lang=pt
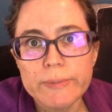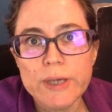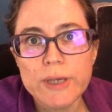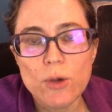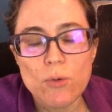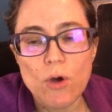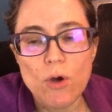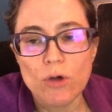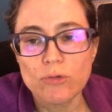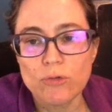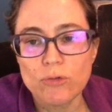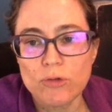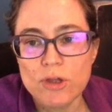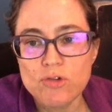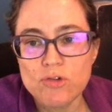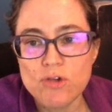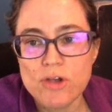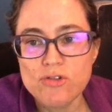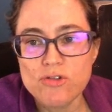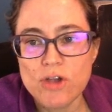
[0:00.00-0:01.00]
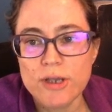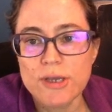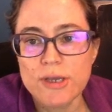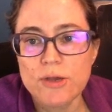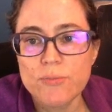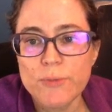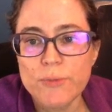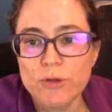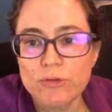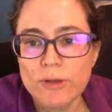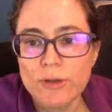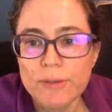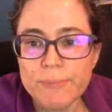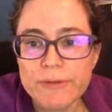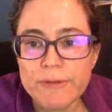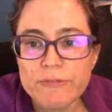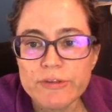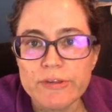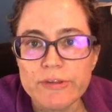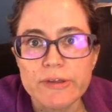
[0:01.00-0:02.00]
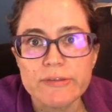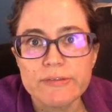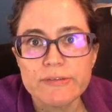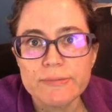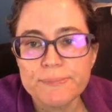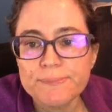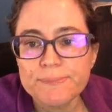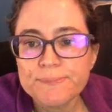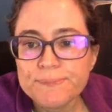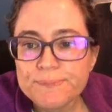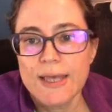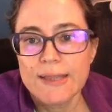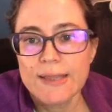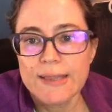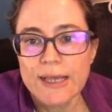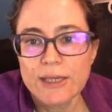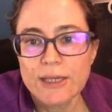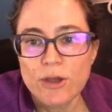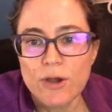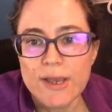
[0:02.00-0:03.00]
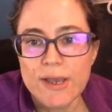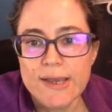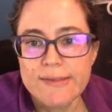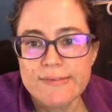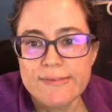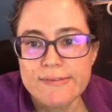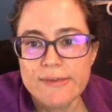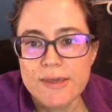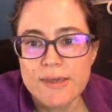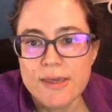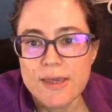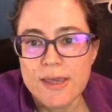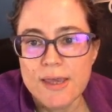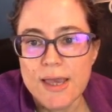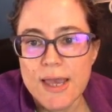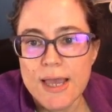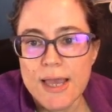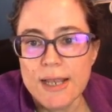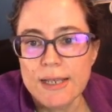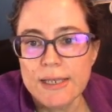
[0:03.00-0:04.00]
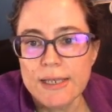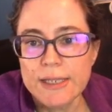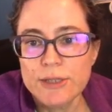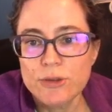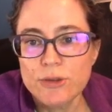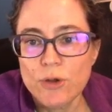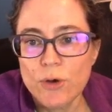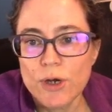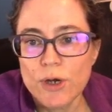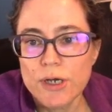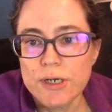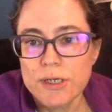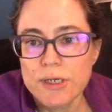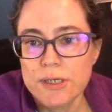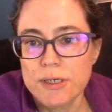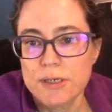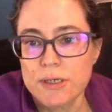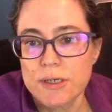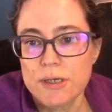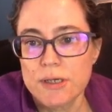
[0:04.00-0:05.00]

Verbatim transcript: que eu gosto. Deixa eu achar aqui, eu mostro ele pra vocês. Tá aqui, ó, é esse Linorg